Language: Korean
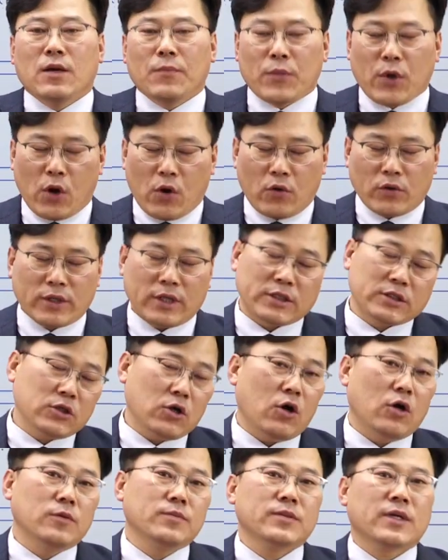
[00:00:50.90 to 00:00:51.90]
병원에
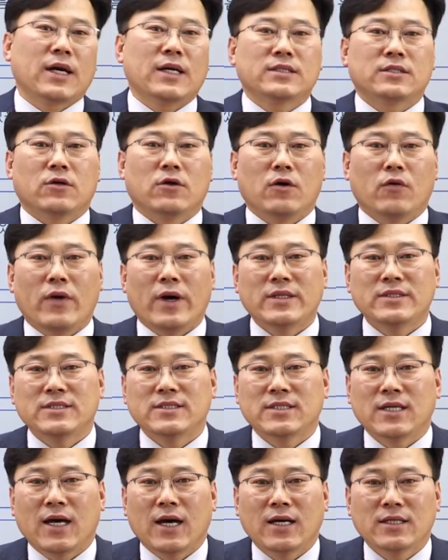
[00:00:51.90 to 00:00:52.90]
처음 가서
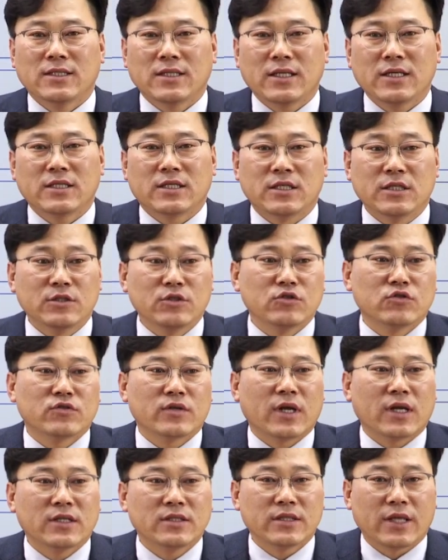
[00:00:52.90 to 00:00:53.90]
환자들이
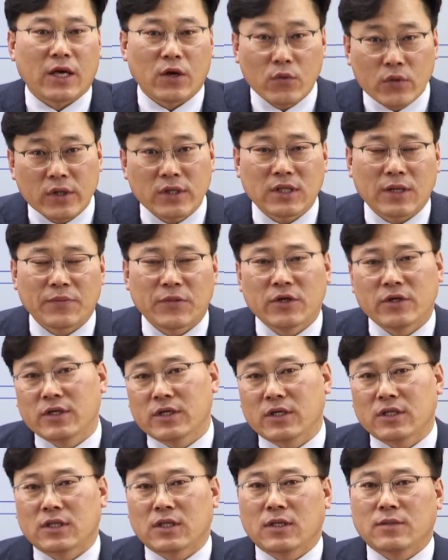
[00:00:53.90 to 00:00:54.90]
진술하는 내용이 담겨
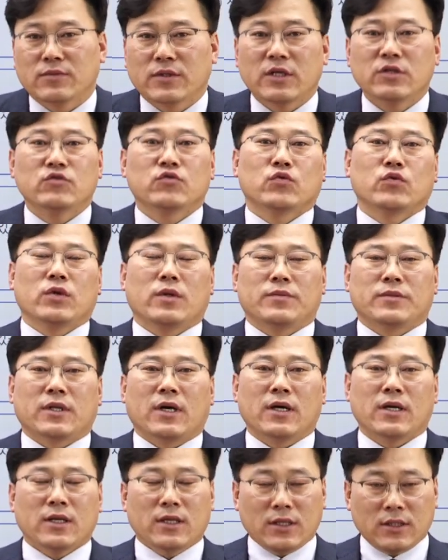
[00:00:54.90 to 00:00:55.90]
있기 때문에
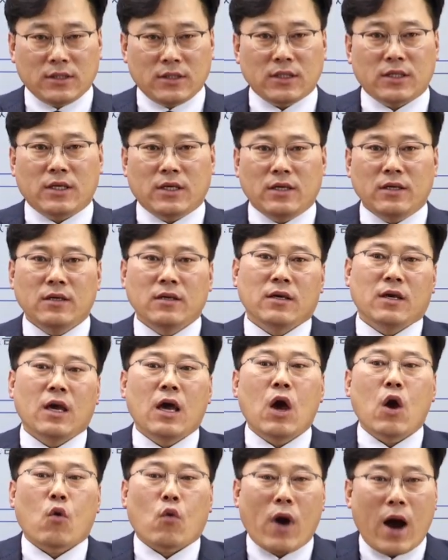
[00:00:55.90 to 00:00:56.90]
중요합니다. 특히
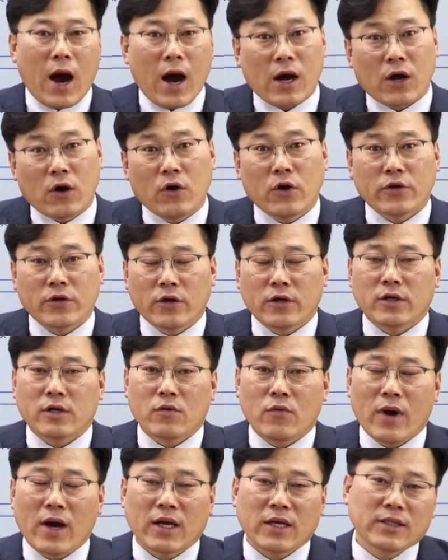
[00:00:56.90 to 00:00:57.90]

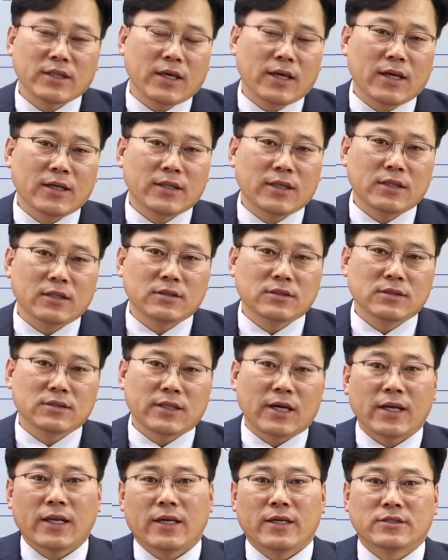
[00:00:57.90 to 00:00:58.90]
과거력을 확인해야 되는
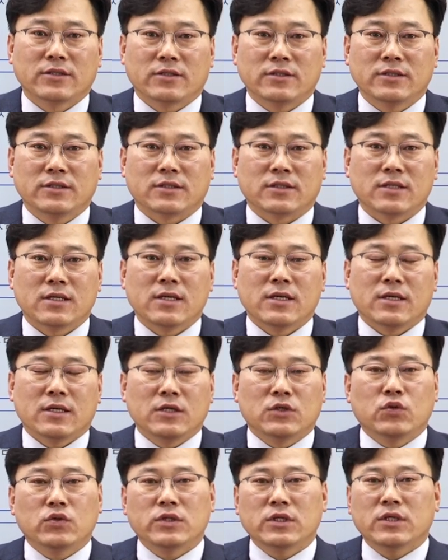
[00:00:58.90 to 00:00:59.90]
사례에서는
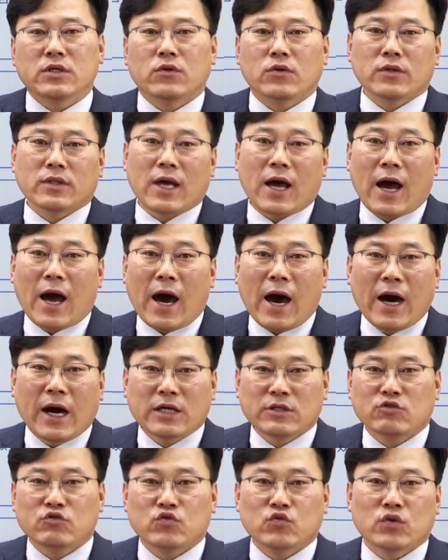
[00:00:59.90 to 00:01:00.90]
이 초진 기록은
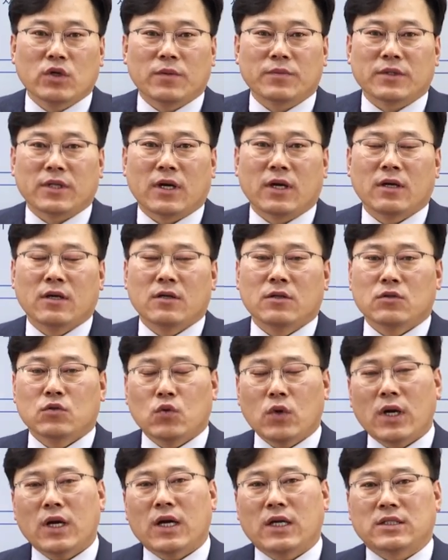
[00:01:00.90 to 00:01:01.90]
아주 중요합니다.
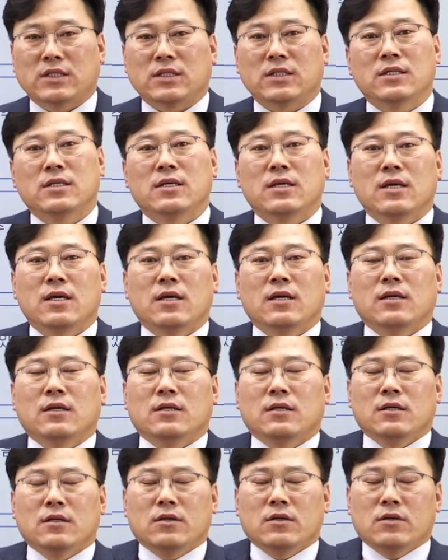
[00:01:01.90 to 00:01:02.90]
또 한 가지
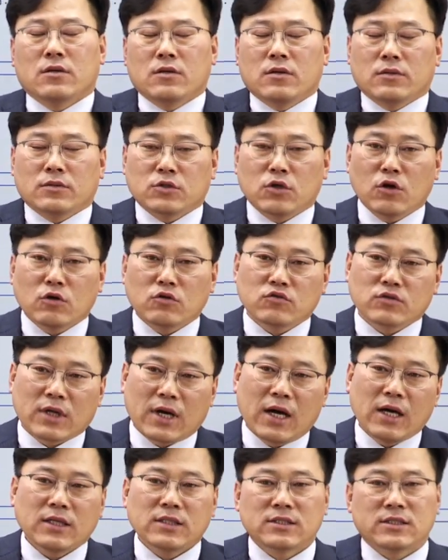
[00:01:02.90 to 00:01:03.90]
청구가